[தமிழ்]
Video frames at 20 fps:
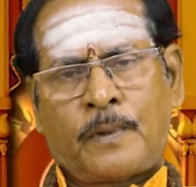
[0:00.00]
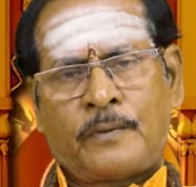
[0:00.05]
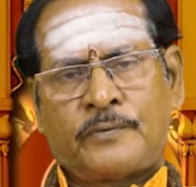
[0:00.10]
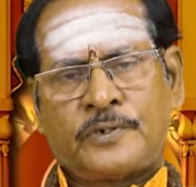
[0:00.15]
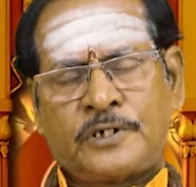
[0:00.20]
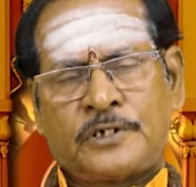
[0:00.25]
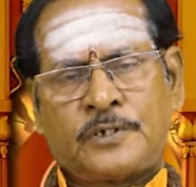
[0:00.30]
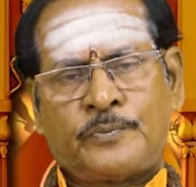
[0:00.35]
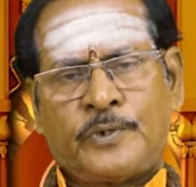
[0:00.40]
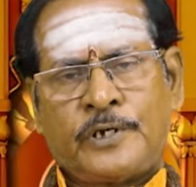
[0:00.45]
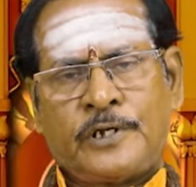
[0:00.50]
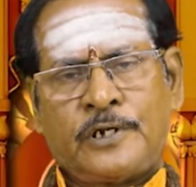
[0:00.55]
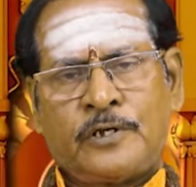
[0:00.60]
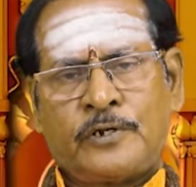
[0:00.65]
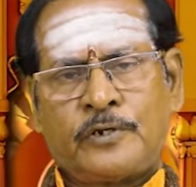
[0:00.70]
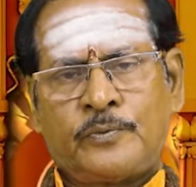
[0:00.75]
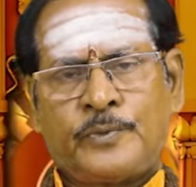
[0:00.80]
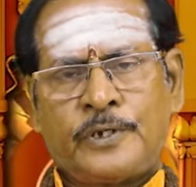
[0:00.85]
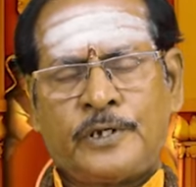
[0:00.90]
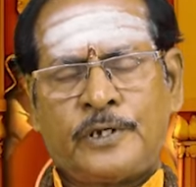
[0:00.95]
விசேஷமாக
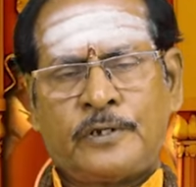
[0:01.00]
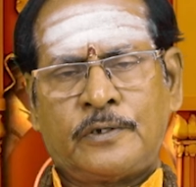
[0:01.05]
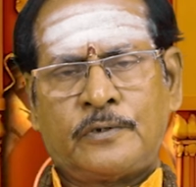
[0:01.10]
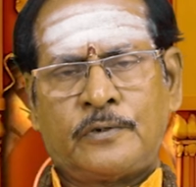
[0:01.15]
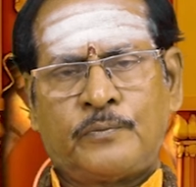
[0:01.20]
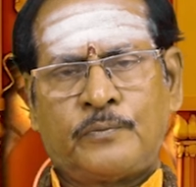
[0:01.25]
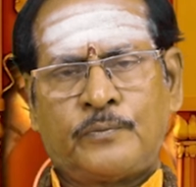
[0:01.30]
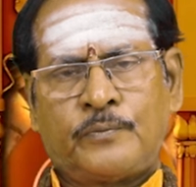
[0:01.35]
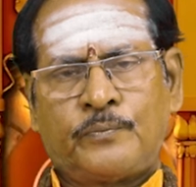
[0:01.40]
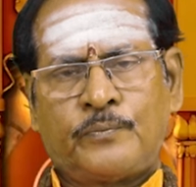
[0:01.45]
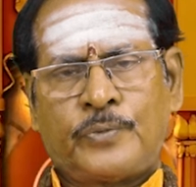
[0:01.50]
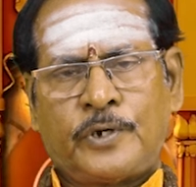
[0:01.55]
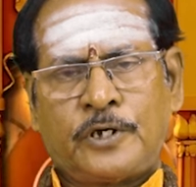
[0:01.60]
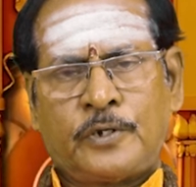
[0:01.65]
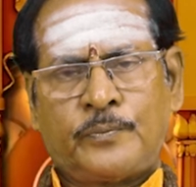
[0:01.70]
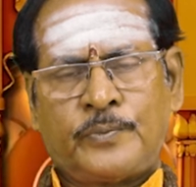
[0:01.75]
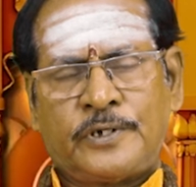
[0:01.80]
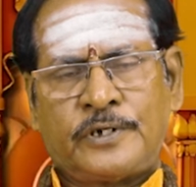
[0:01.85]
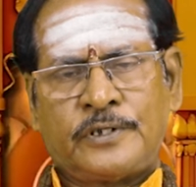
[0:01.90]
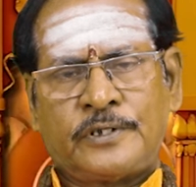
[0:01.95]
எல்லாருமே
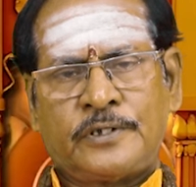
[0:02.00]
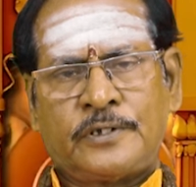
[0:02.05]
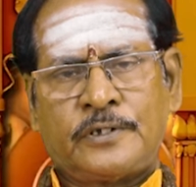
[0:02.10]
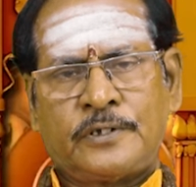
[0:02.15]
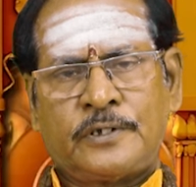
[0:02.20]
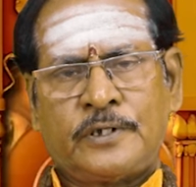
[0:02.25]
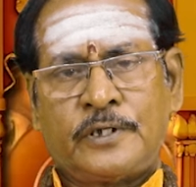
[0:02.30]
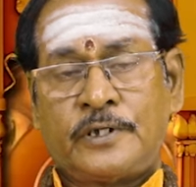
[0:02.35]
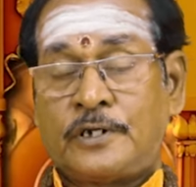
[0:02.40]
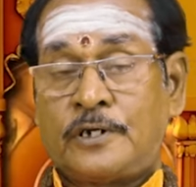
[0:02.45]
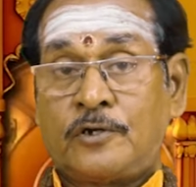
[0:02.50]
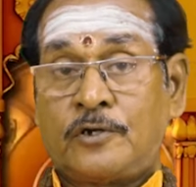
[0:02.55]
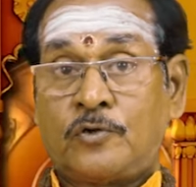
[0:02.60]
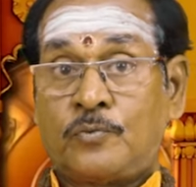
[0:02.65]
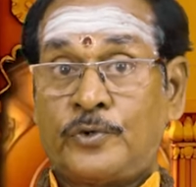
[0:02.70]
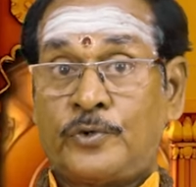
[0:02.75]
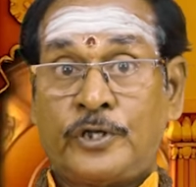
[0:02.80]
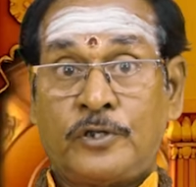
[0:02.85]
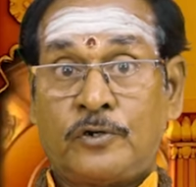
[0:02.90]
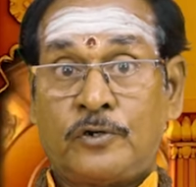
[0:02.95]
பார்க்கப்பட்டது என்ன
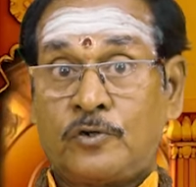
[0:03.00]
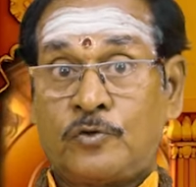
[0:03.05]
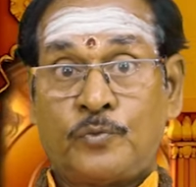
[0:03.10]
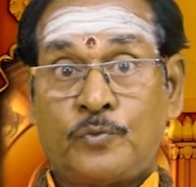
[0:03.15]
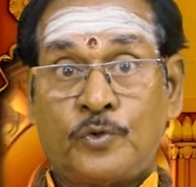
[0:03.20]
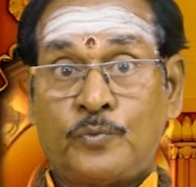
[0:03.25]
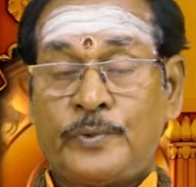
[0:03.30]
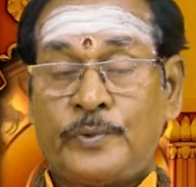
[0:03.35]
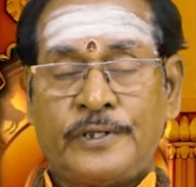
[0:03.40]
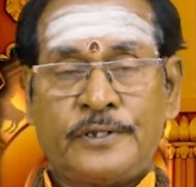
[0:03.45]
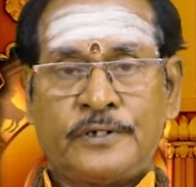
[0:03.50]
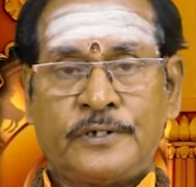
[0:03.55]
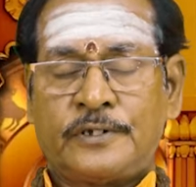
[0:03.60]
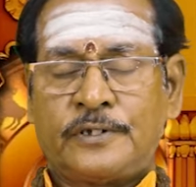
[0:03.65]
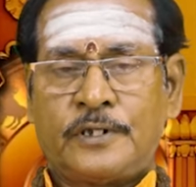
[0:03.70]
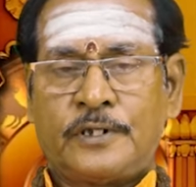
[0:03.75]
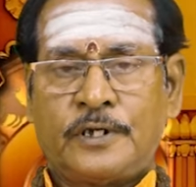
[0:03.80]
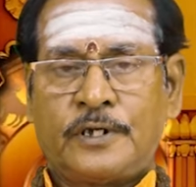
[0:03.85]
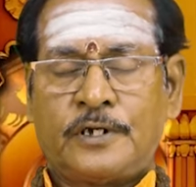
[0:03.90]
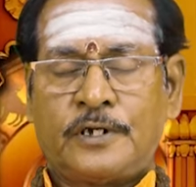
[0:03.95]
நடக்குமோ ஏது நடக்குமோன்னு பயந்துக்கிட்டு
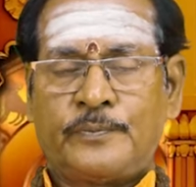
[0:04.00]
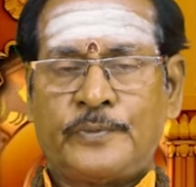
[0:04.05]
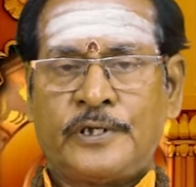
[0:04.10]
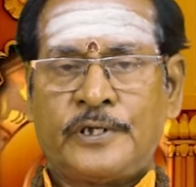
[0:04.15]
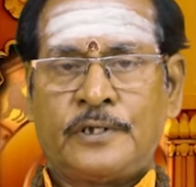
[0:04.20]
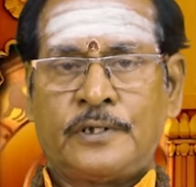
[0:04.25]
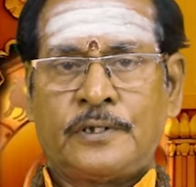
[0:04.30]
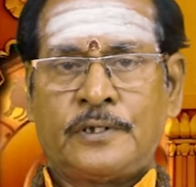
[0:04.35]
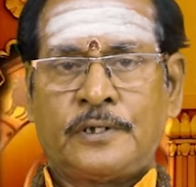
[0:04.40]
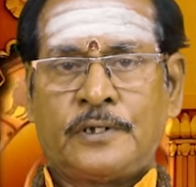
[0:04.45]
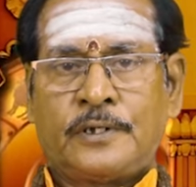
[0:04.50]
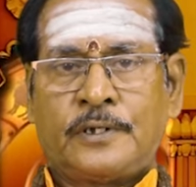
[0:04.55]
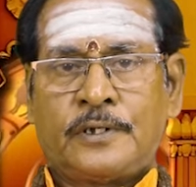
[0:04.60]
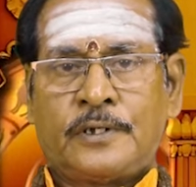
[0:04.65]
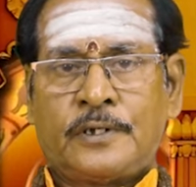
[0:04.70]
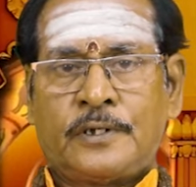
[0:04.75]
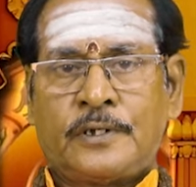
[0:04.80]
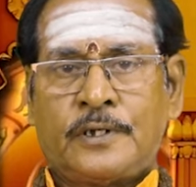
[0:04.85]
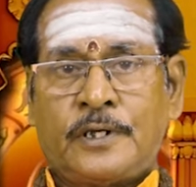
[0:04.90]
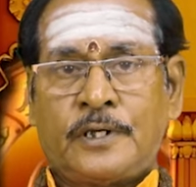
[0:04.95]
இருந்தாங்க எல்லாமே
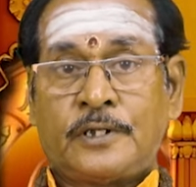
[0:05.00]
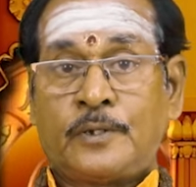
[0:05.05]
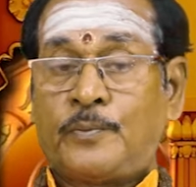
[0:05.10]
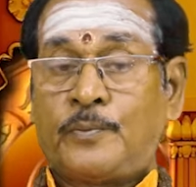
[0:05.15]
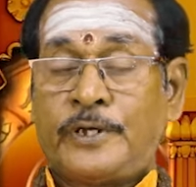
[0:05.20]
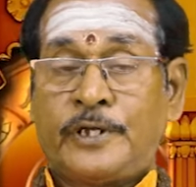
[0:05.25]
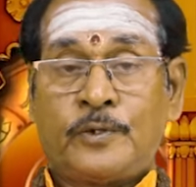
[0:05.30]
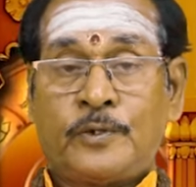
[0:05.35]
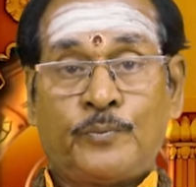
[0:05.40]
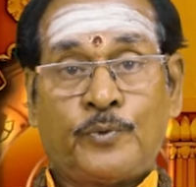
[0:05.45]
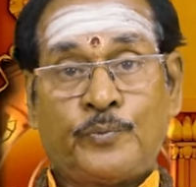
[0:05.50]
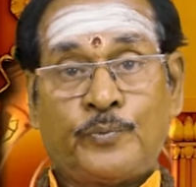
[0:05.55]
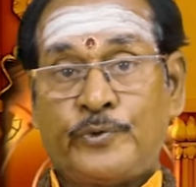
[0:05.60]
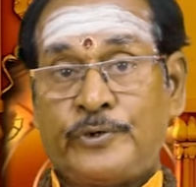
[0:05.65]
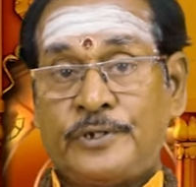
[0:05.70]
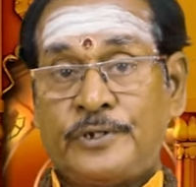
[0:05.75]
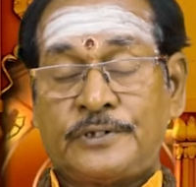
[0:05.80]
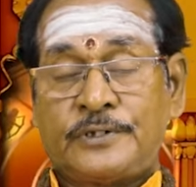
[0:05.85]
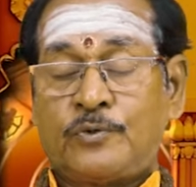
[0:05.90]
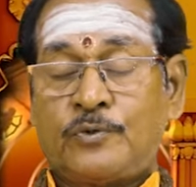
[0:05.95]
அந்த பயம் இப்போ
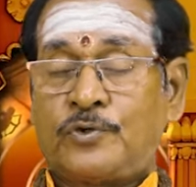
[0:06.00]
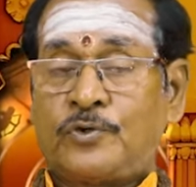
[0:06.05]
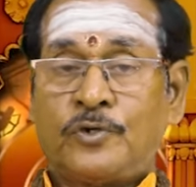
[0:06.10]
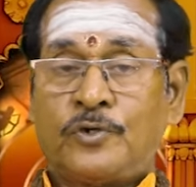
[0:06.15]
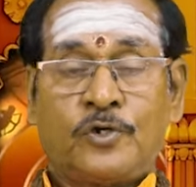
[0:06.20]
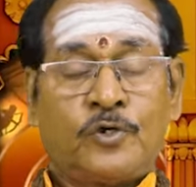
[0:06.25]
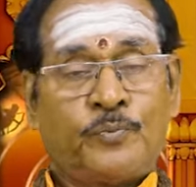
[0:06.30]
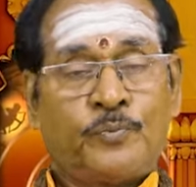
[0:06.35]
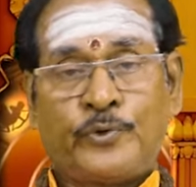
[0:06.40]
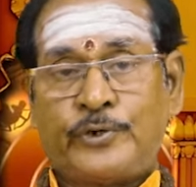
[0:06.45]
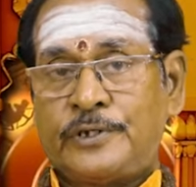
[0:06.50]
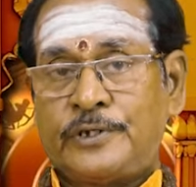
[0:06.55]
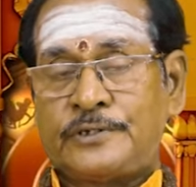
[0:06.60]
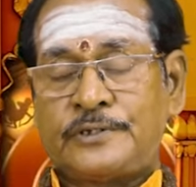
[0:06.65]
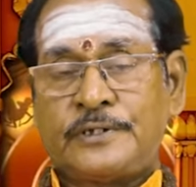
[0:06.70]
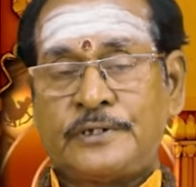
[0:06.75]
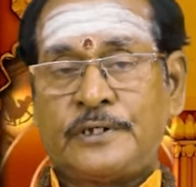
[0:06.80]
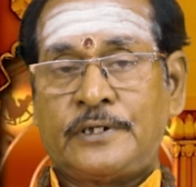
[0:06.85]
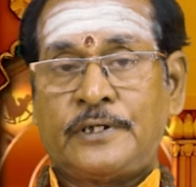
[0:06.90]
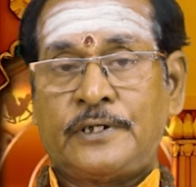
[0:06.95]
போயிடுச்சு ஓரளவுக்கு
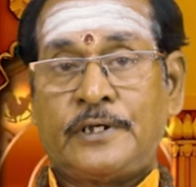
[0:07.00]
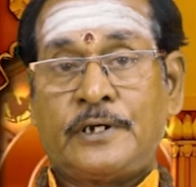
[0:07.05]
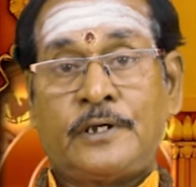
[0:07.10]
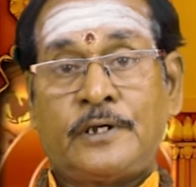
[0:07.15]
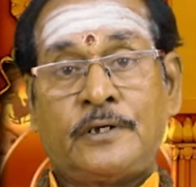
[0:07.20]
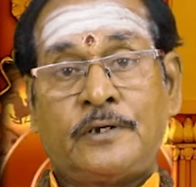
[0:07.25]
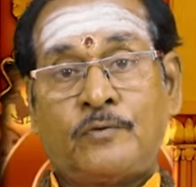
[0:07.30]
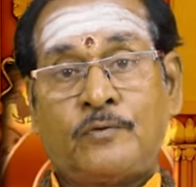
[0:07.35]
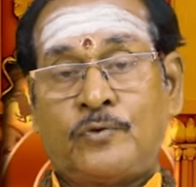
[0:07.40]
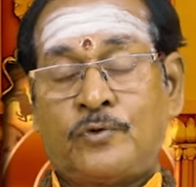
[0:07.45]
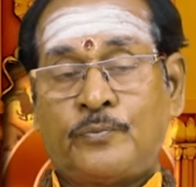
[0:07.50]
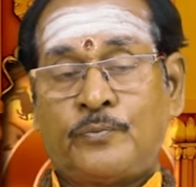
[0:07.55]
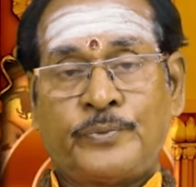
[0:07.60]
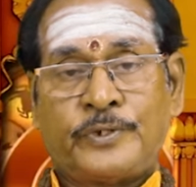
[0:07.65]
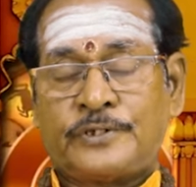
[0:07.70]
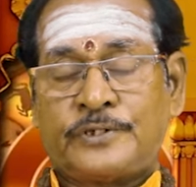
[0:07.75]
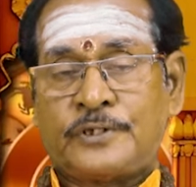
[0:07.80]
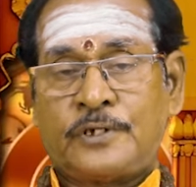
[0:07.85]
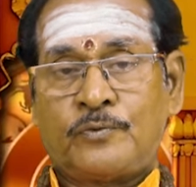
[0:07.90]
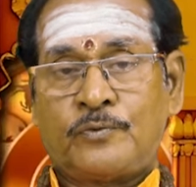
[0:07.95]
போயிடுச்சு ஏன்னா ஒரு
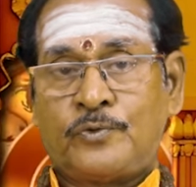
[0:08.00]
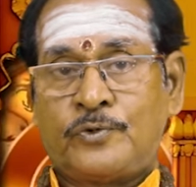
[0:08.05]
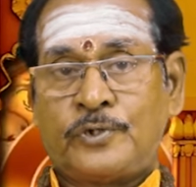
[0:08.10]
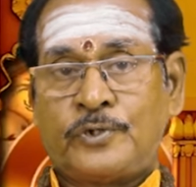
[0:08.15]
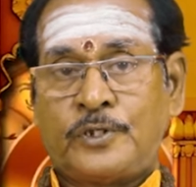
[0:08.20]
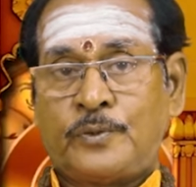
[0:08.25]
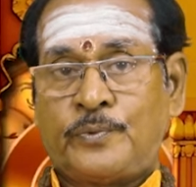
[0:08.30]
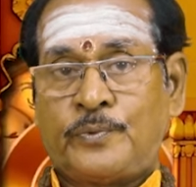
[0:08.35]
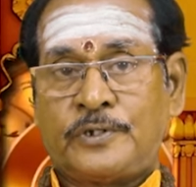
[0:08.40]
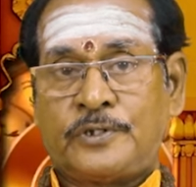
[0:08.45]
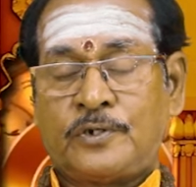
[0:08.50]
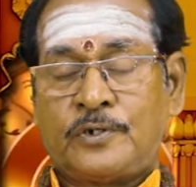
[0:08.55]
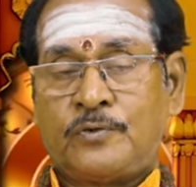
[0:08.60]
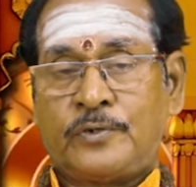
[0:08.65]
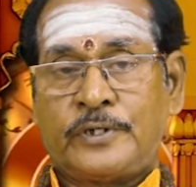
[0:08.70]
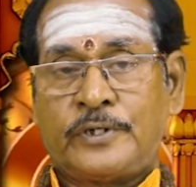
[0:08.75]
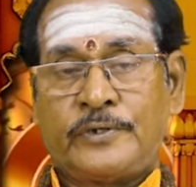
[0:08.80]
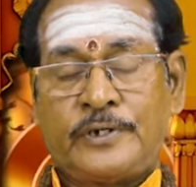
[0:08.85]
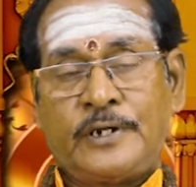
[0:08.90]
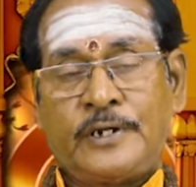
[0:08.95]
பெருசாக ஒன்றும் எதிர்பார்த்த
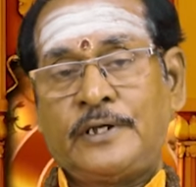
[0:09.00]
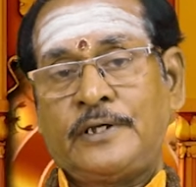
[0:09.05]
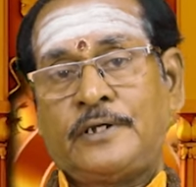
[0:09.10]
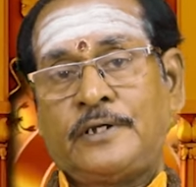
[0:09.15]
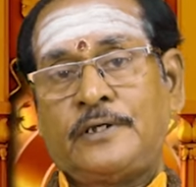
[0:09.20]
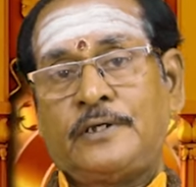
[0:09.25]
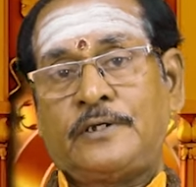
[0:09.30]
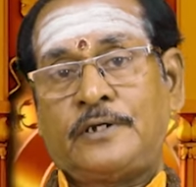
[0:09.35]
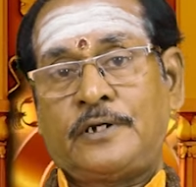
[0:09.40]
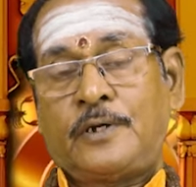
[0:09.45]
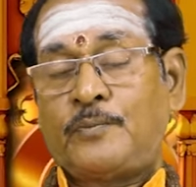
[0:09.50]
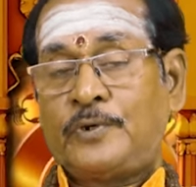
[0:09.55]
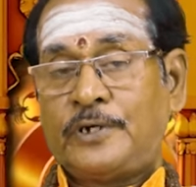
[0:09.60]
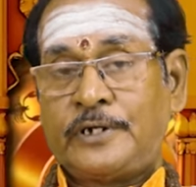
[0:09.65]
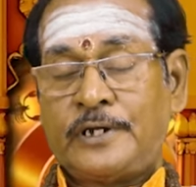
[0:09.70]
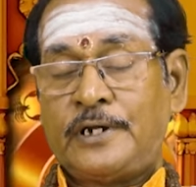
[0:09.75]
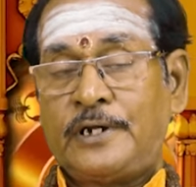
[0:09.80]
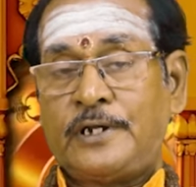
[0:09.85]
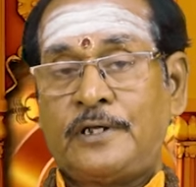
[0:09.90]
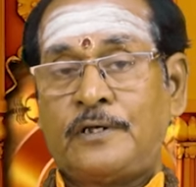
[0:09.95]
அளவுக்கு இல்லை
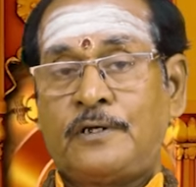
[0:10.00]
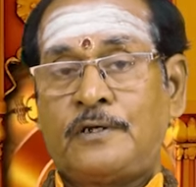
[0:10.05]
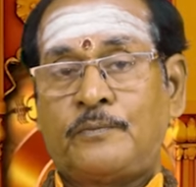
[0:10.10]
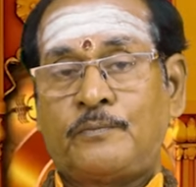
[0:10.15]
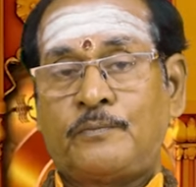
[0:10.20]
நமக்கு இல்லை